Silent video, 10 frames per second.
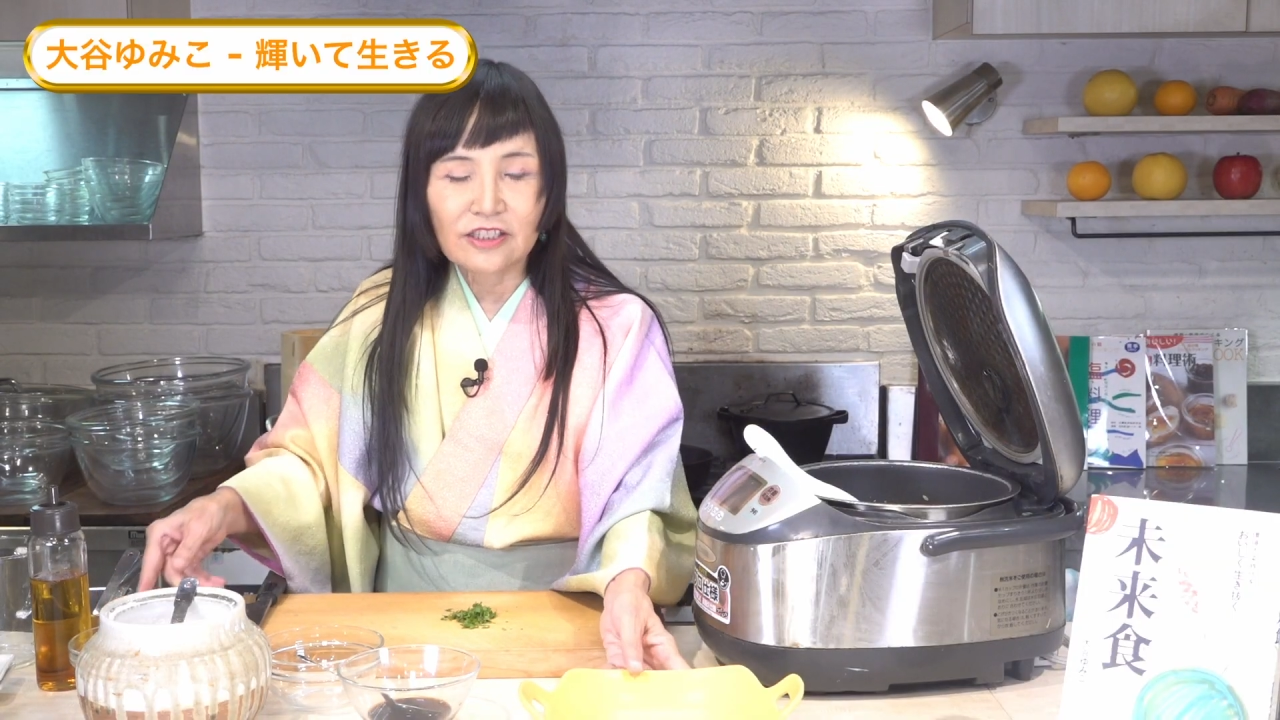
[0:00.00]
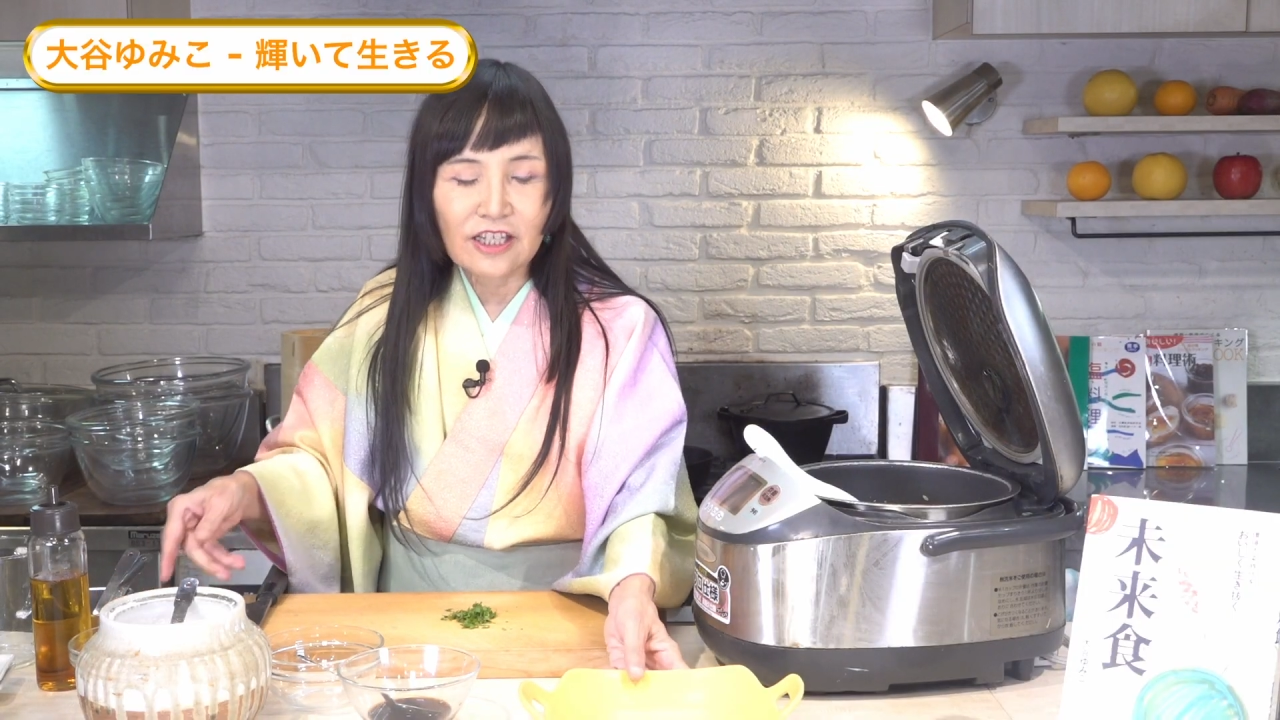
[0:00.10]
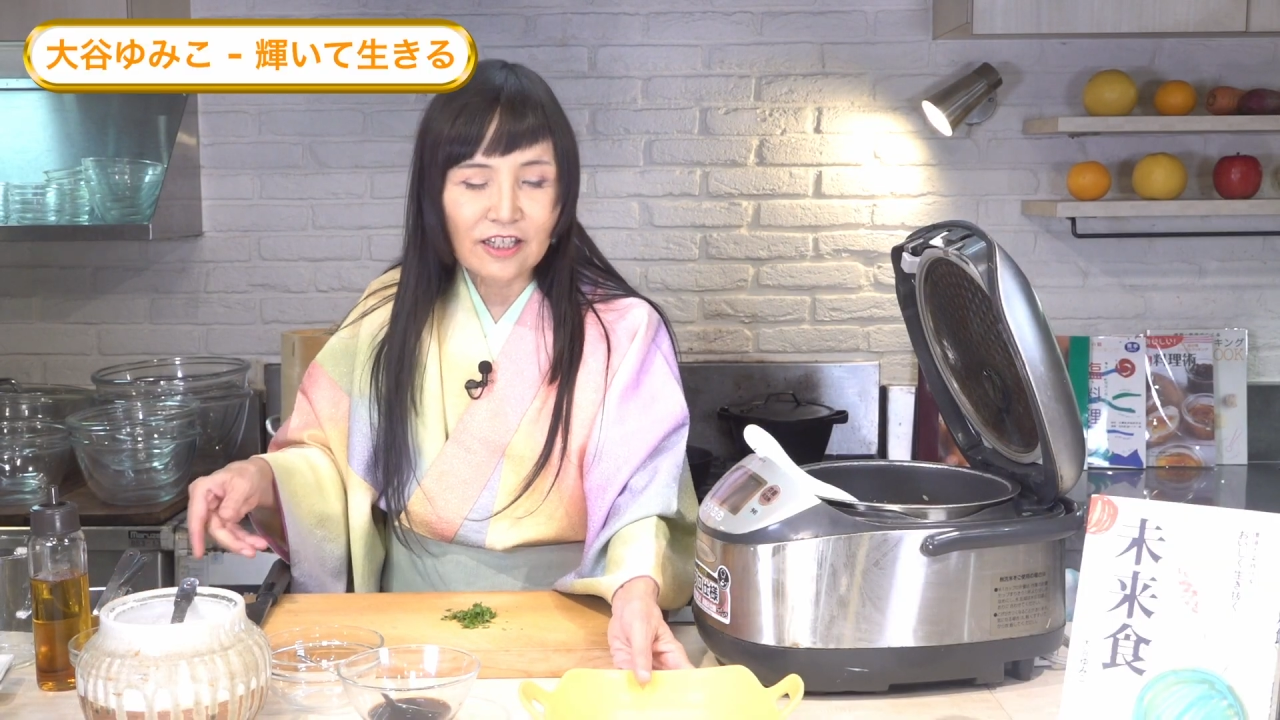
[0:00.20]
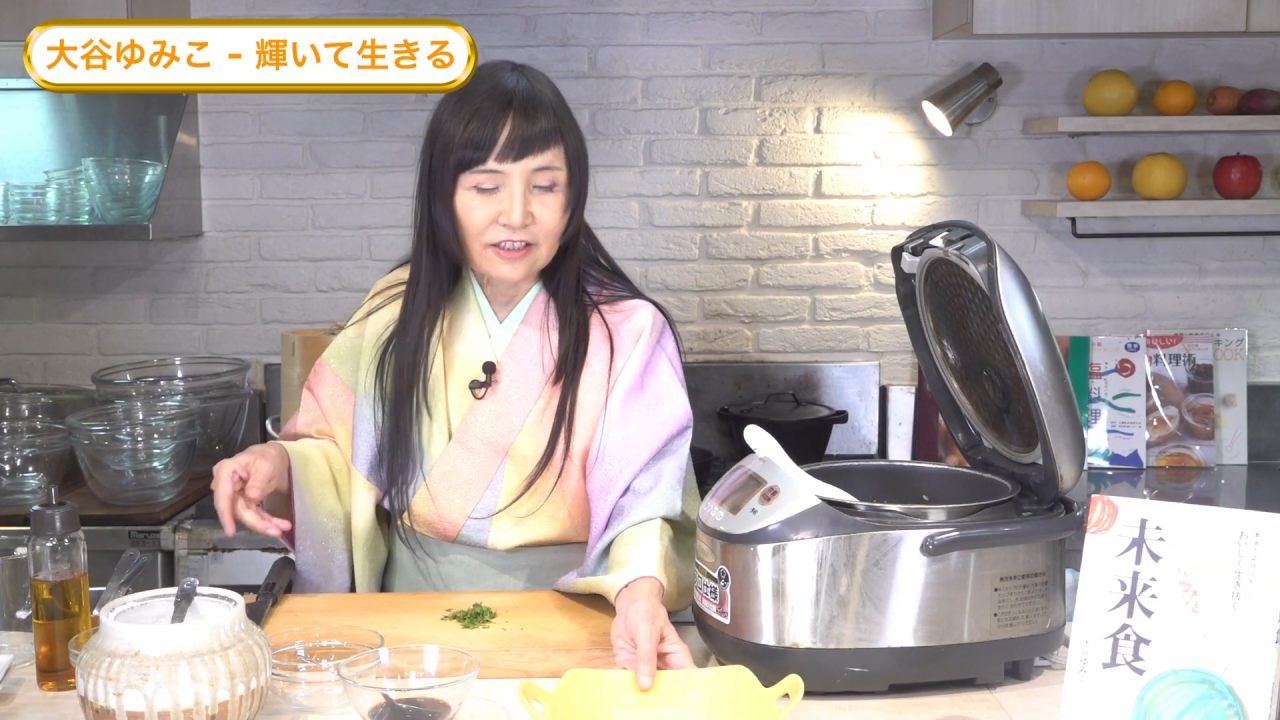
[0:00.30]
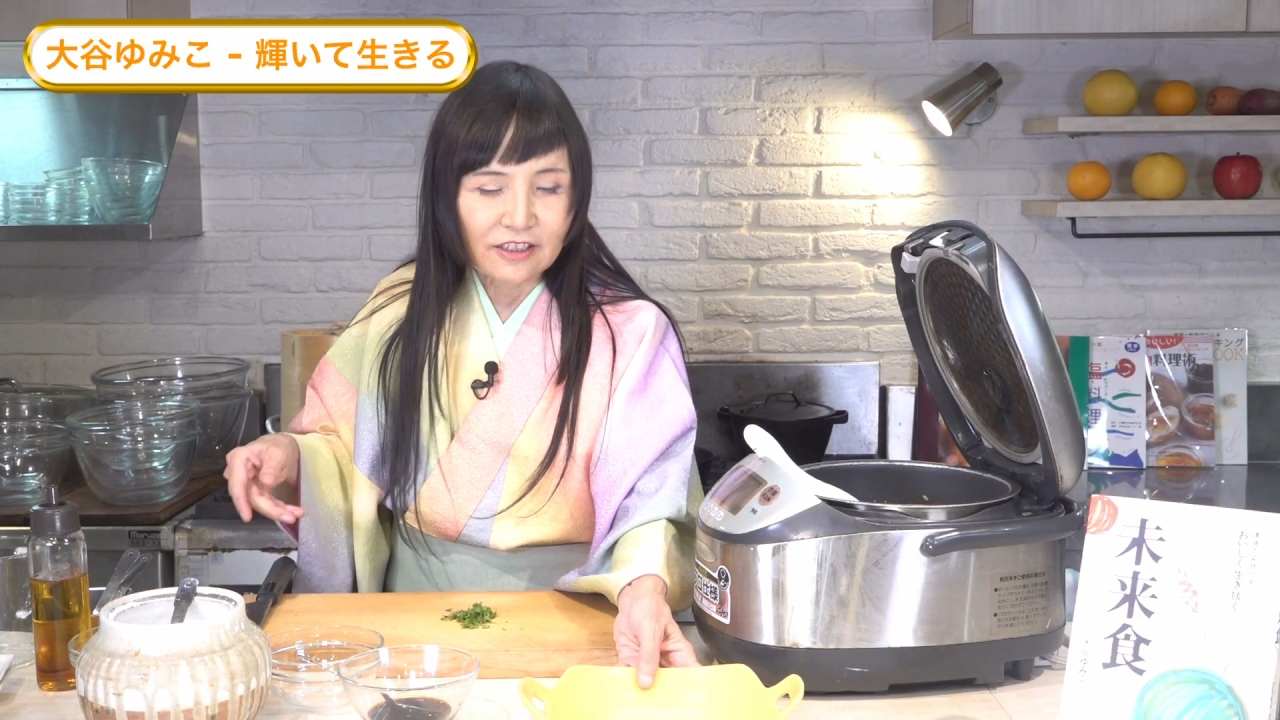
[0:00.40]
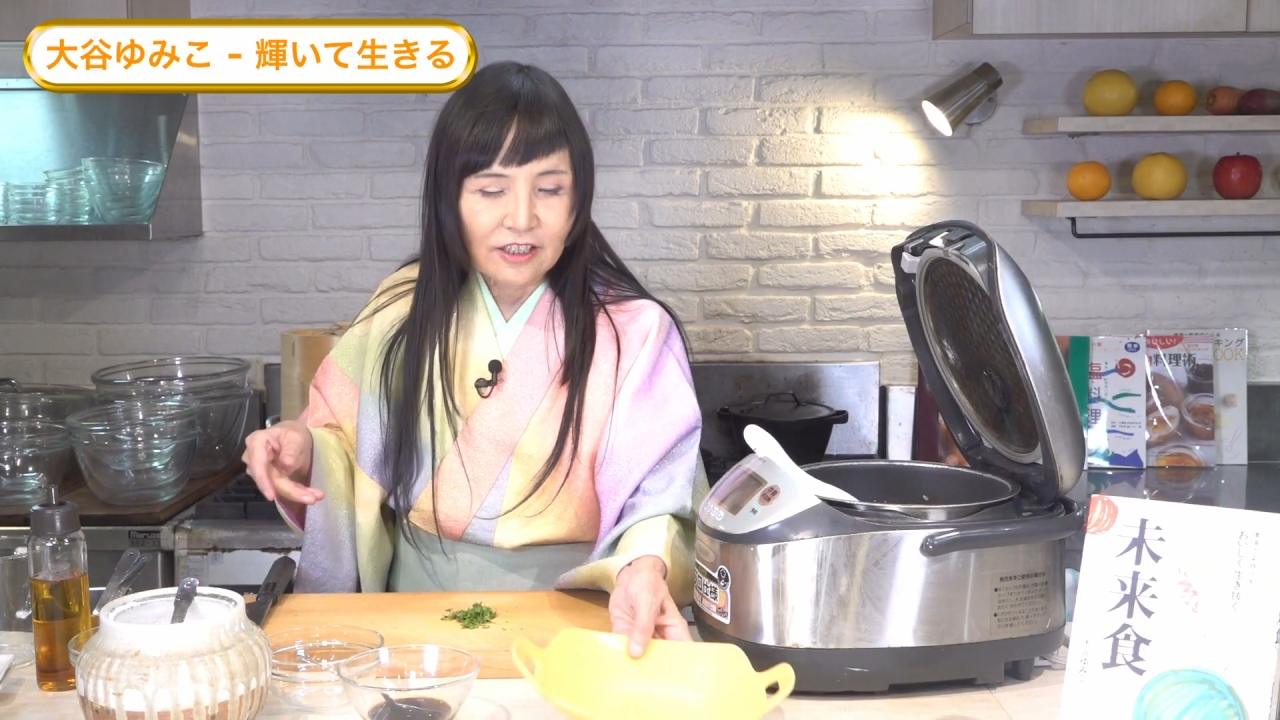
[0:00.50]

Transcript: ね